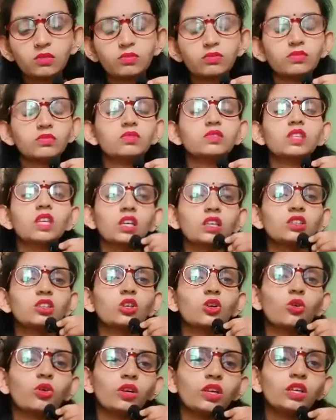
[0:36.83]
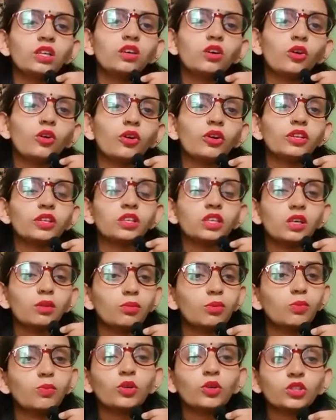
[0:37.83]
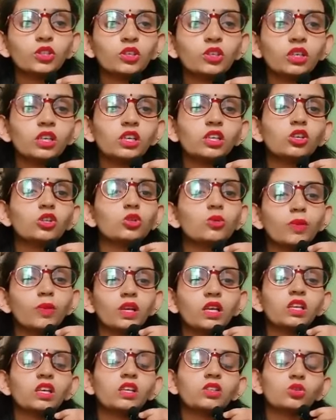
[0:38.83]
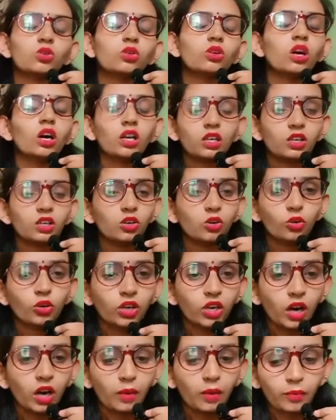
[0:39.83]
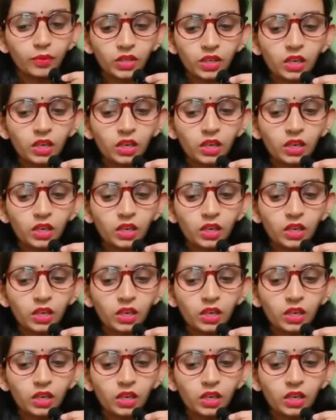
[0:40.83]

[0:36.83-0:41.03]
देखते होने और ये भी बोलते होने कि ये तो बेली है इसको घर के कोई काम नहीं है